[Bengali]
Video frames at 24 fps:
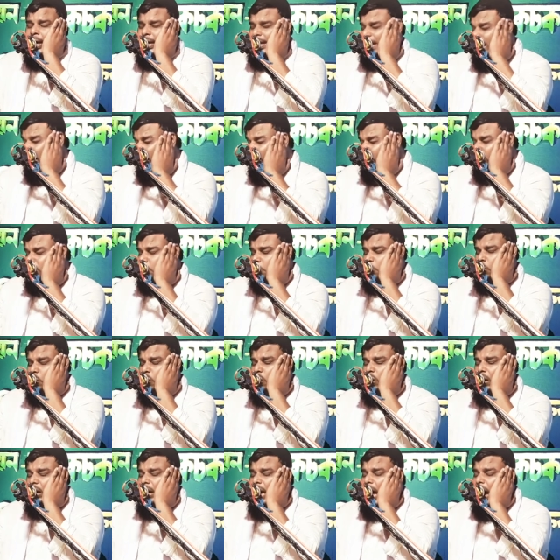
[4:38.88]
ইয়া
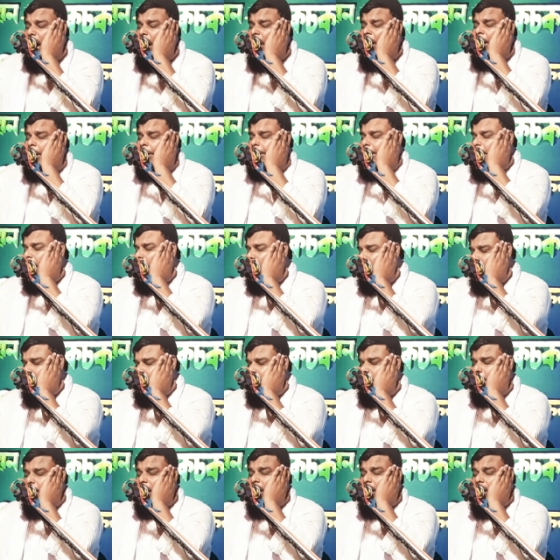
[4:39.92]
রাসূলুল্লাহ ইয়া
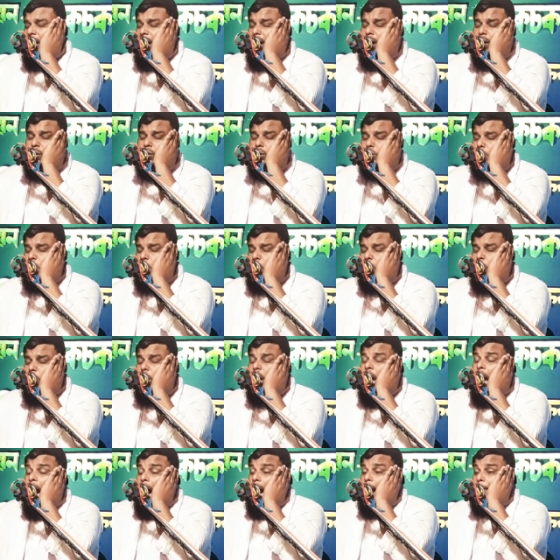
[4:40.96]
হাবিবাল্লাহ হুজুর
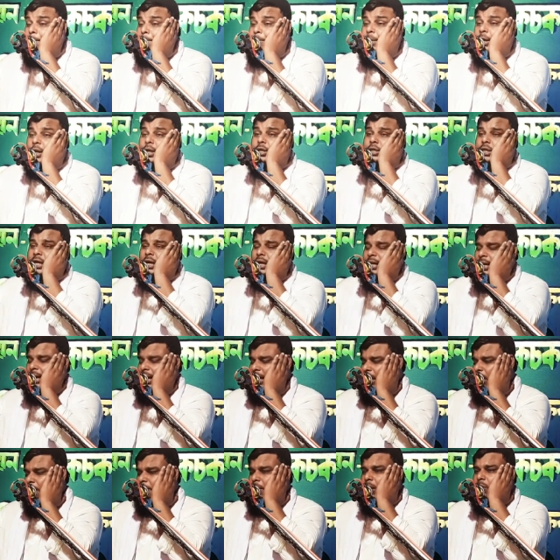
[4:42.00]
আপনি যে
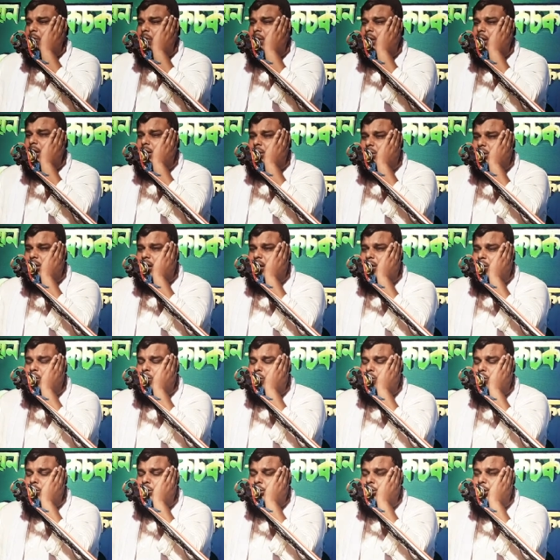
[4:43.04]
খালিদ বিন ওলিদকে
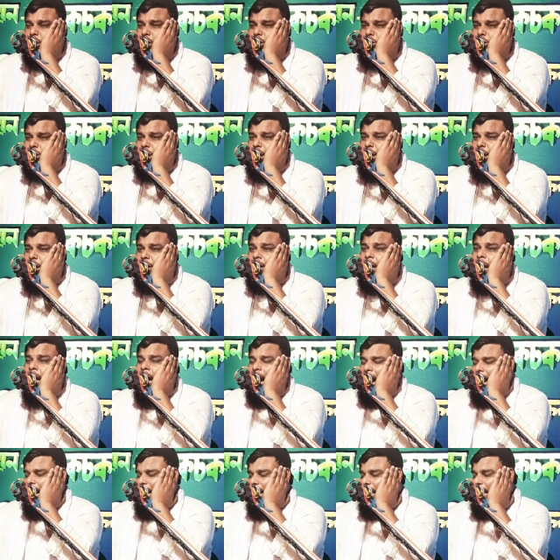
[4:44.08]
খুঁজতেছেন
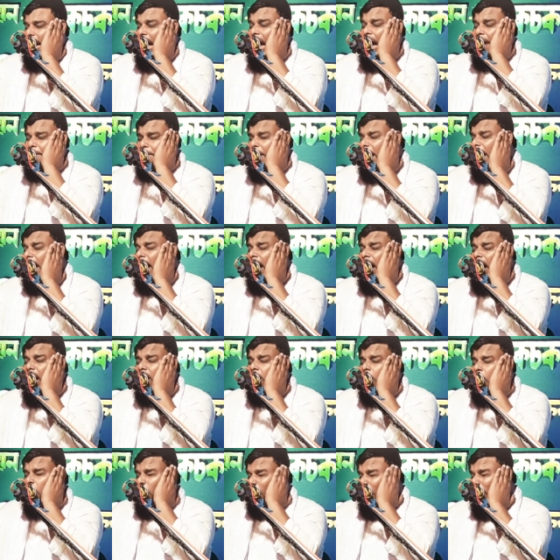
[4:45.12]
আল্লাহ পাক
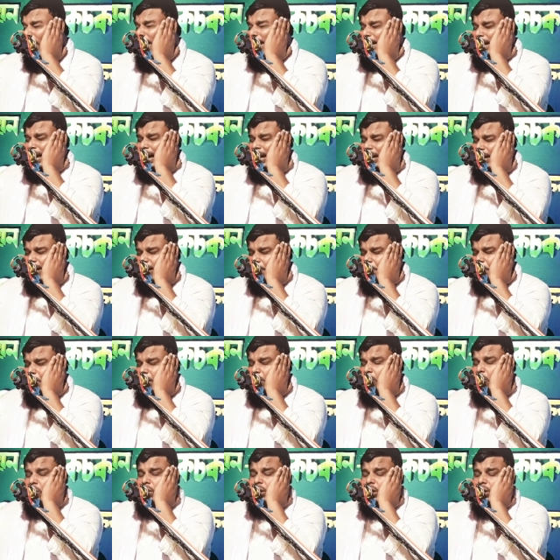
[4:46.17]
ওই খালিদ
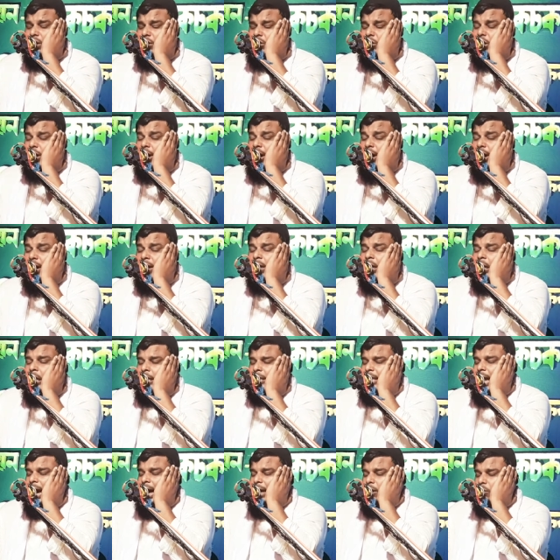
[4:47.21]
বিন ওলিদকে
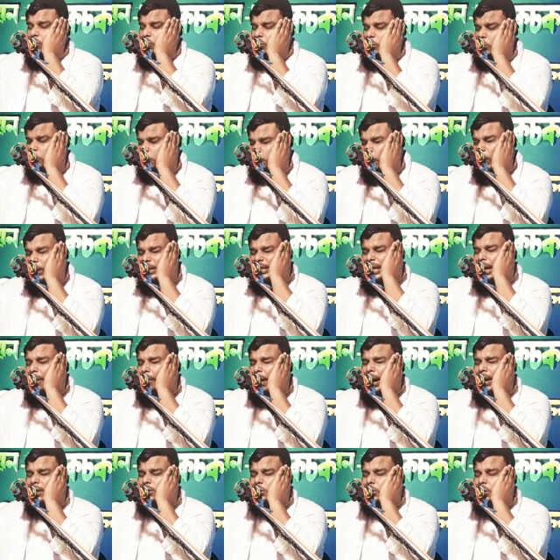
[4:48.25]
তার গোসল
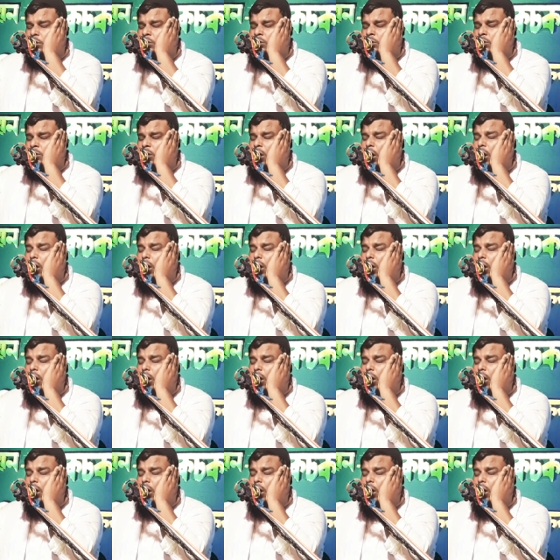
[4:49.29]
দেওয়ার জন্য